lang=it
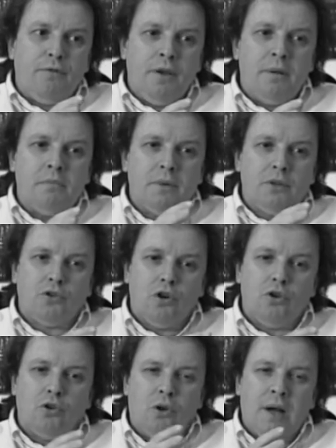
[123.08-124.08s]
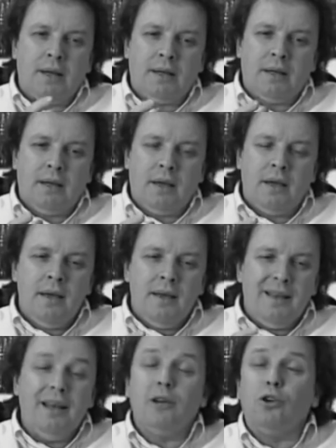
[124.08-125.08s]
film sono anche
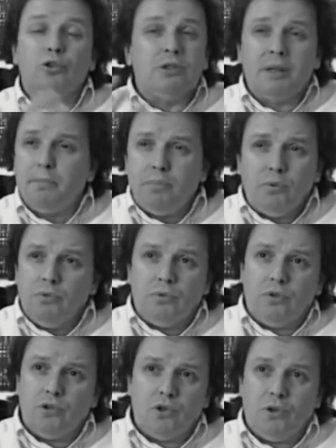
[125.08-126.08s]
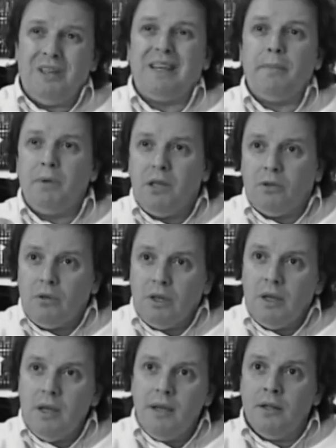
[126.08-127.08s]
il contrappunto, sono i capitoli